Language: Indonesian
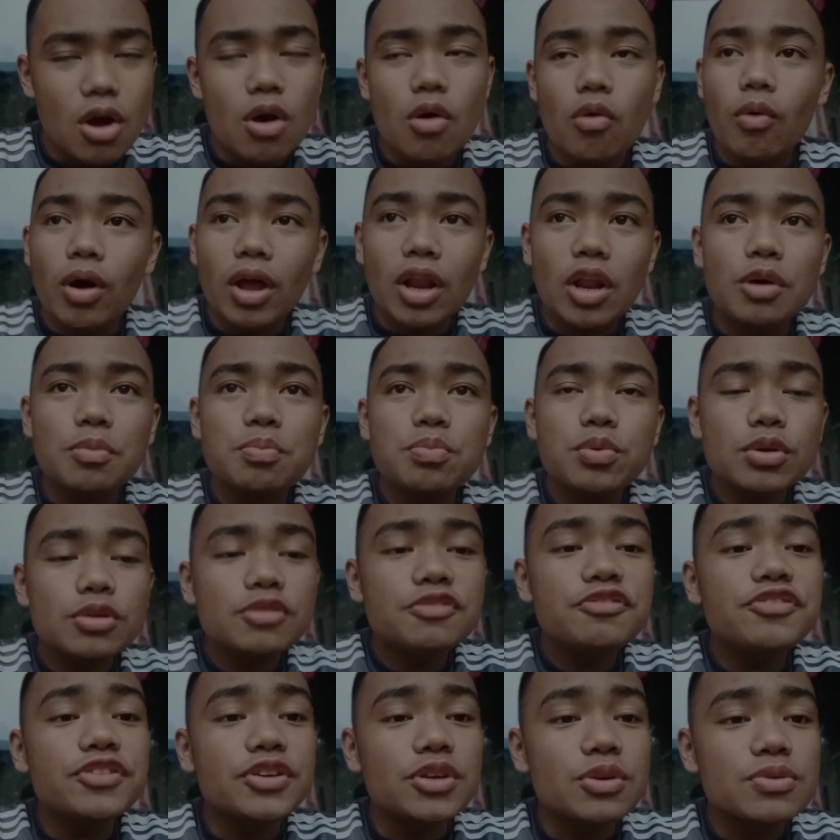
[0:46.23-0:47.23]
Walaupun
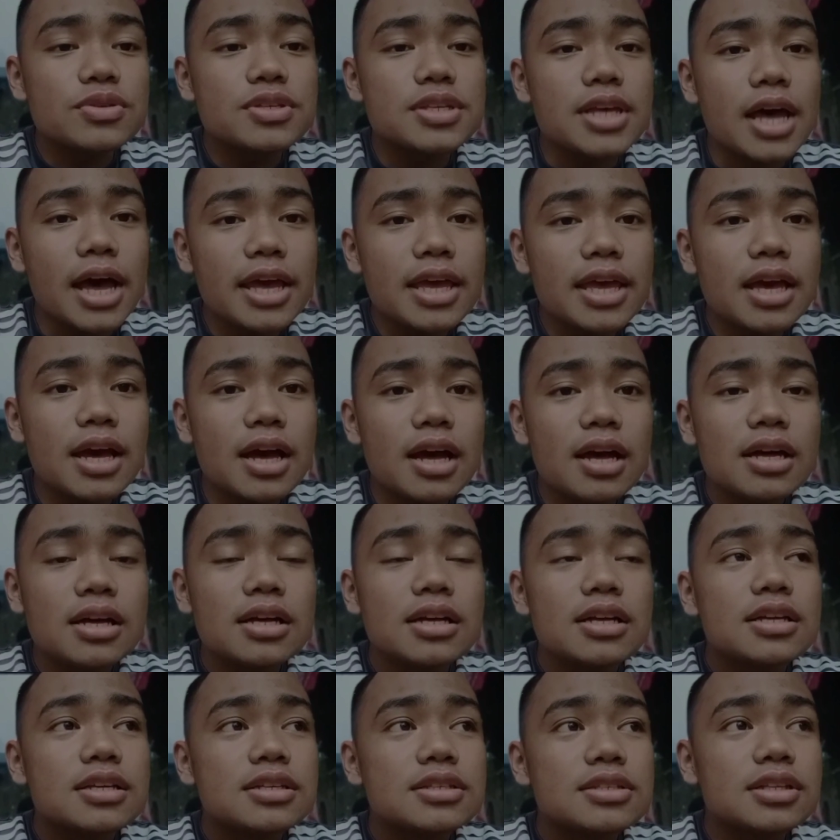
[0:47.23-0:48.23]
view saya
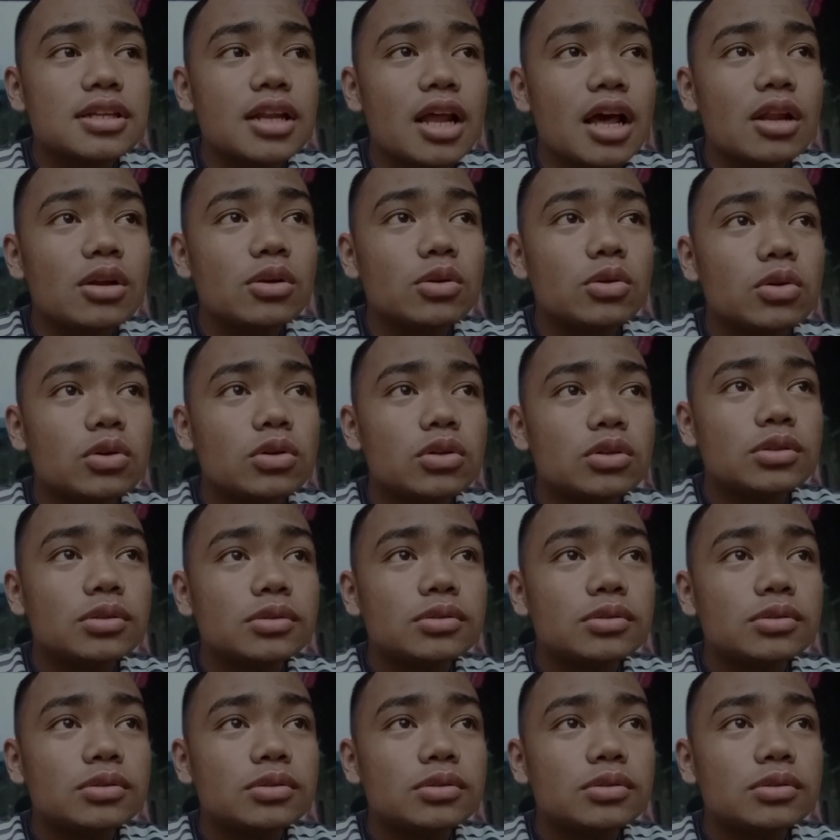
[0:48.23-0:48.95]
selalu